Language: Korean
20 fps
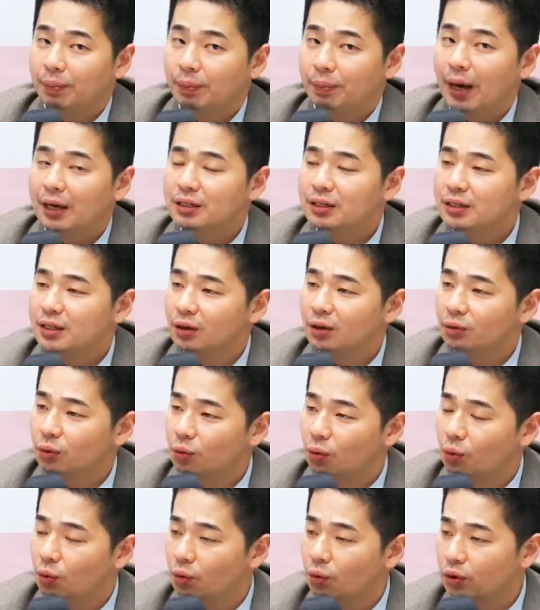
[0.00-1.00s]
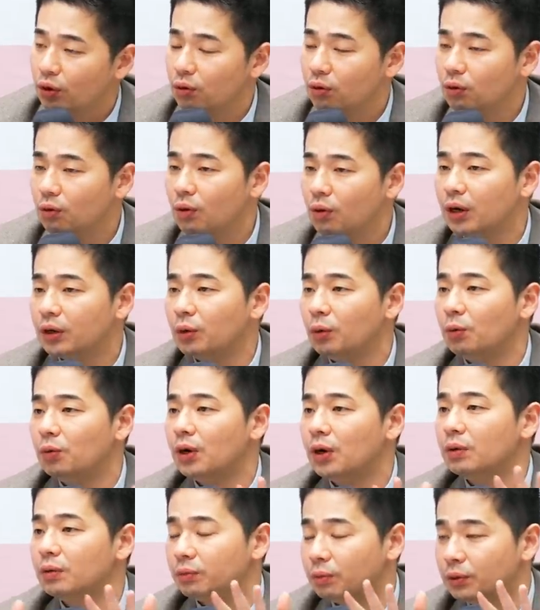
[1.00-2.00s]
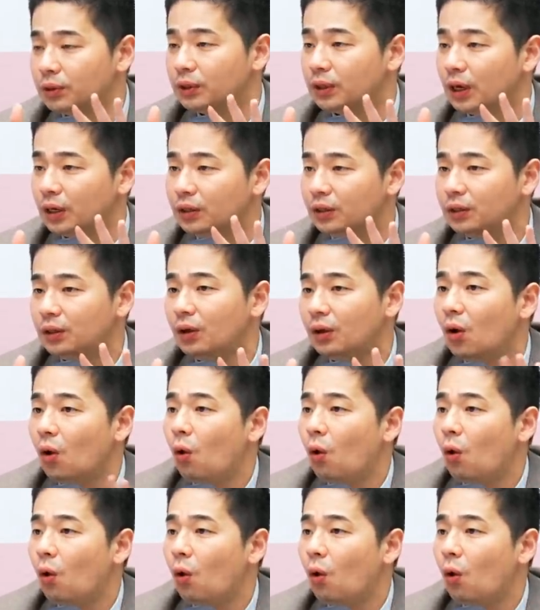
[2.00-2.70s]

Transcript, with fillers: 빠지지 않고 공, 견고하게 올라와 보니까는